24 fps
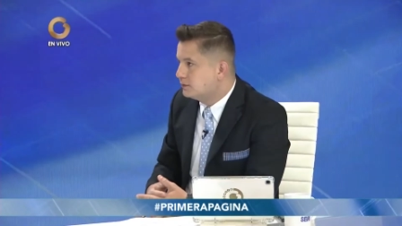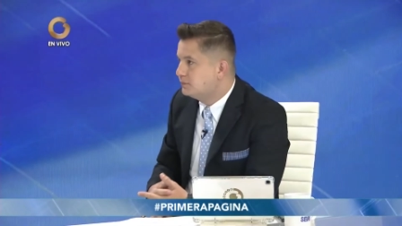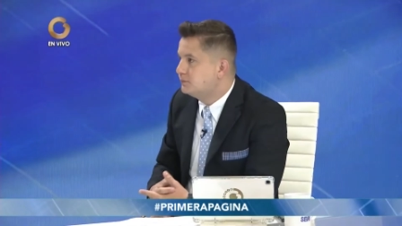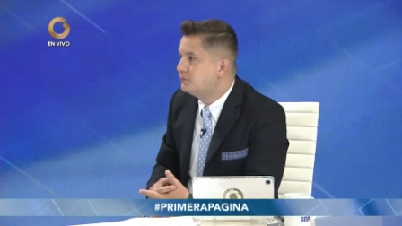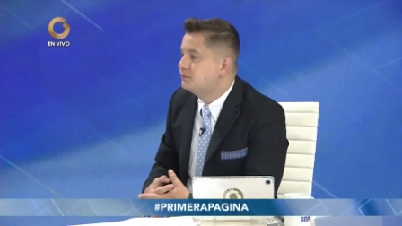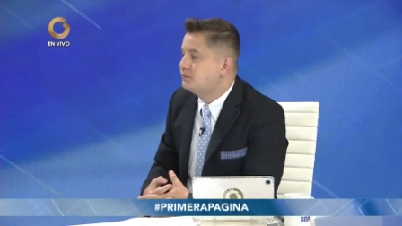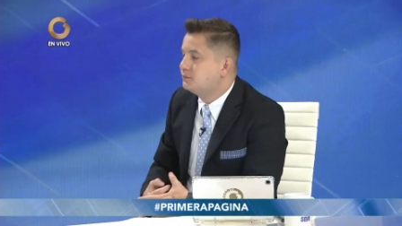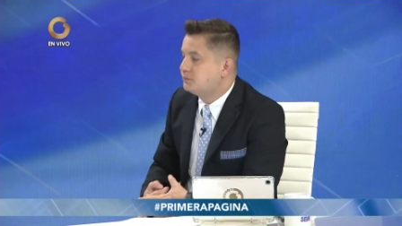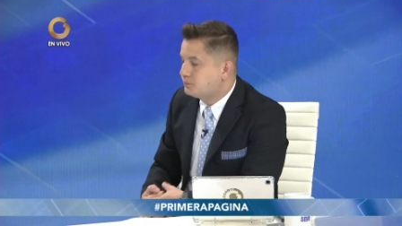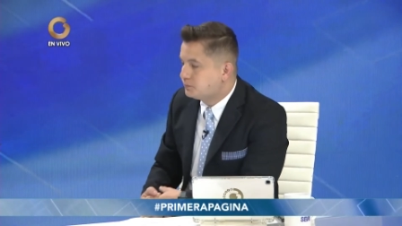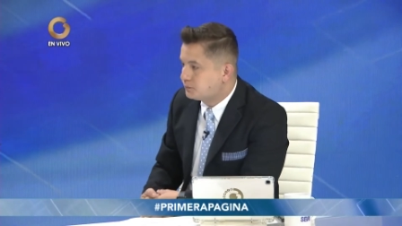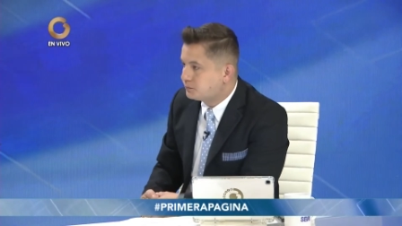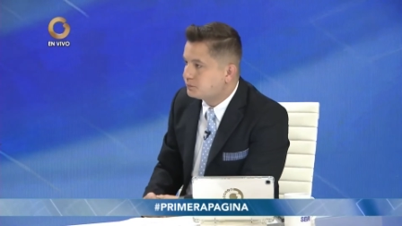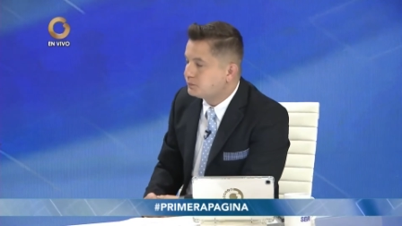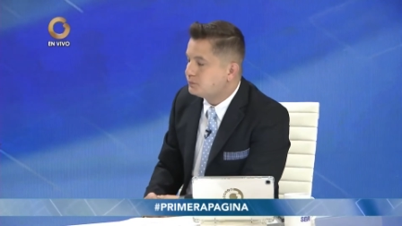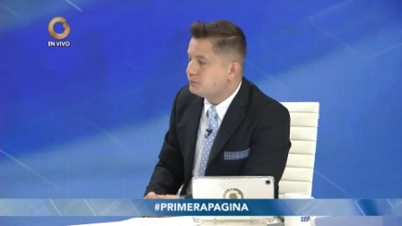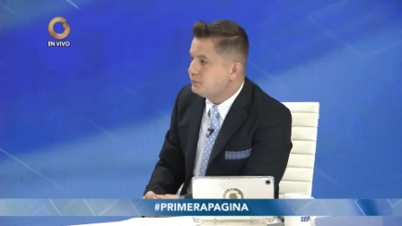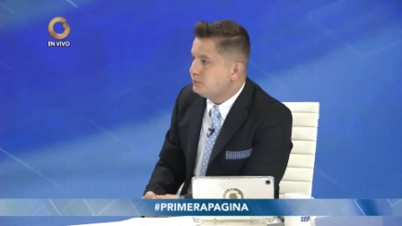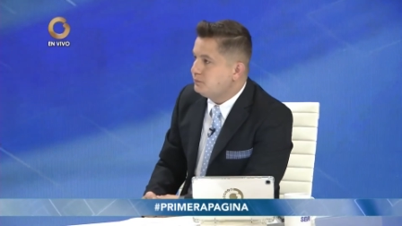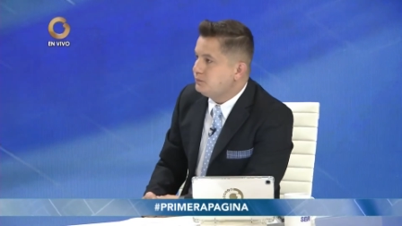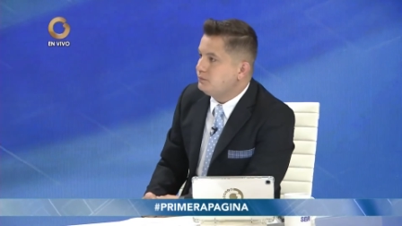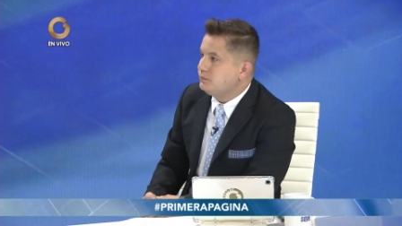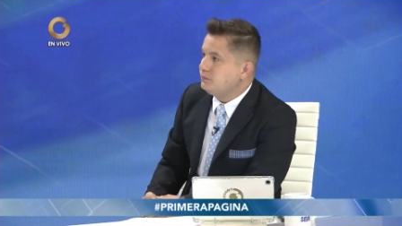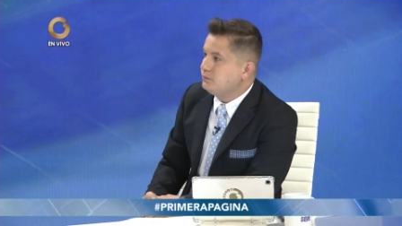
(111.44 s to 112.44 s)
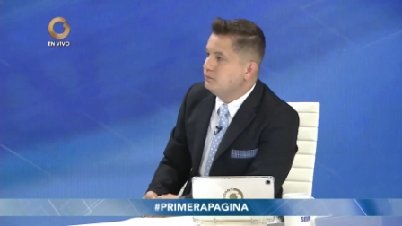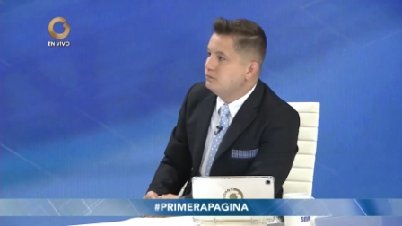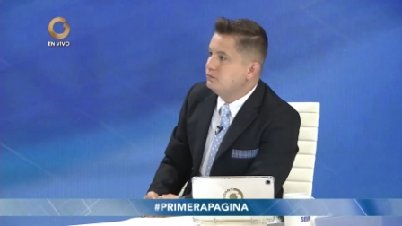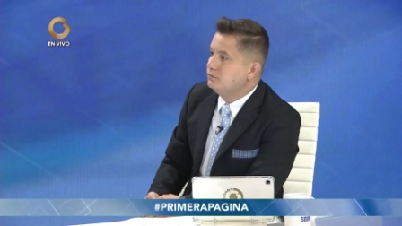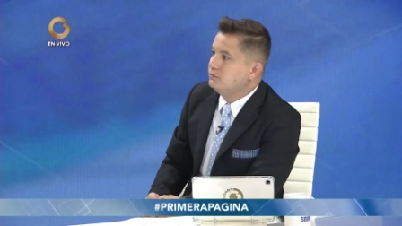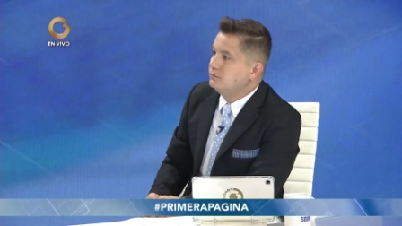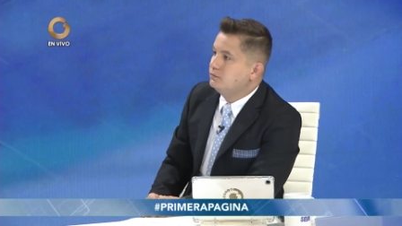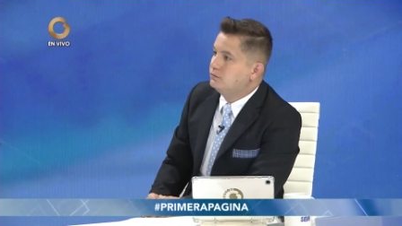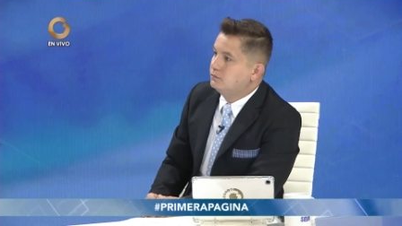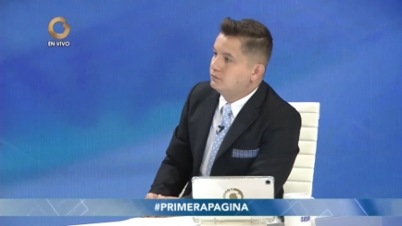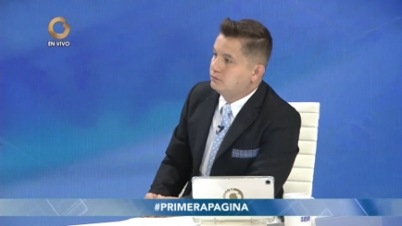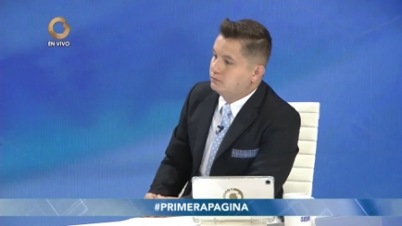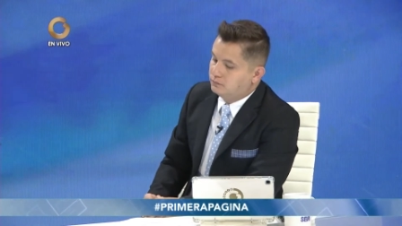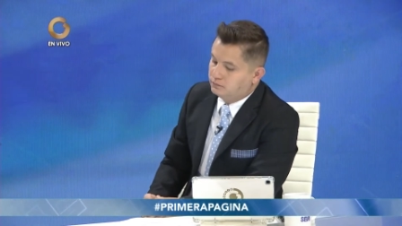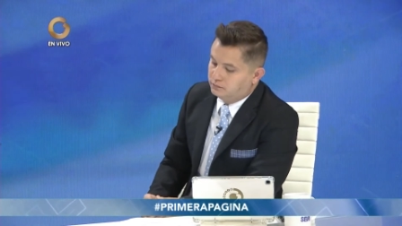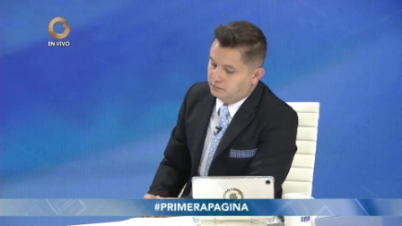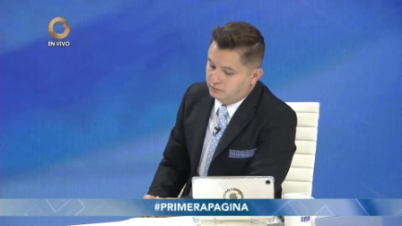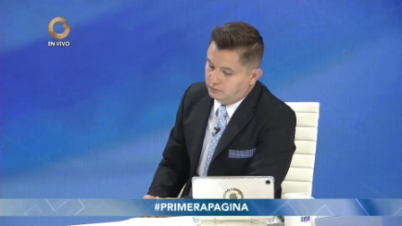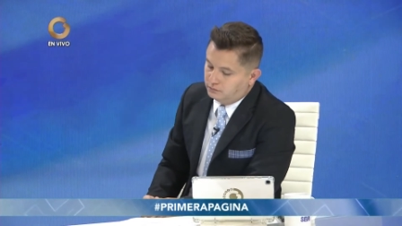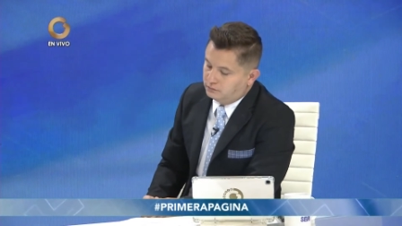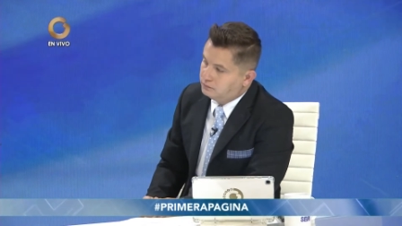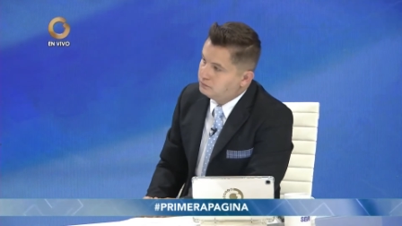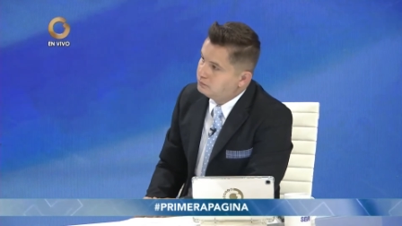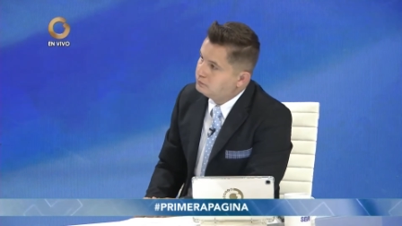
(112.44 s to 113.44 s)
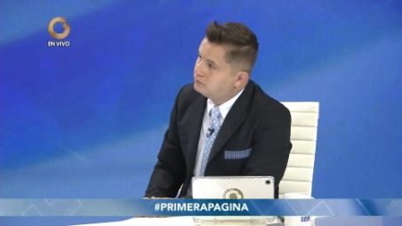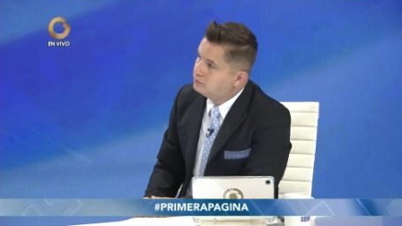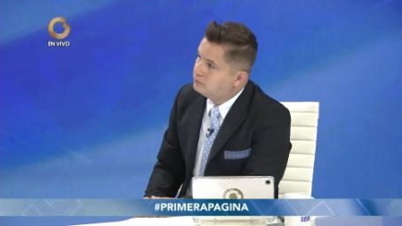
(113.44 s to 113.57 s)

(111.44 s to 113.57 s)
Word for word: diario, claro. Por lo menos, yo en mi oficina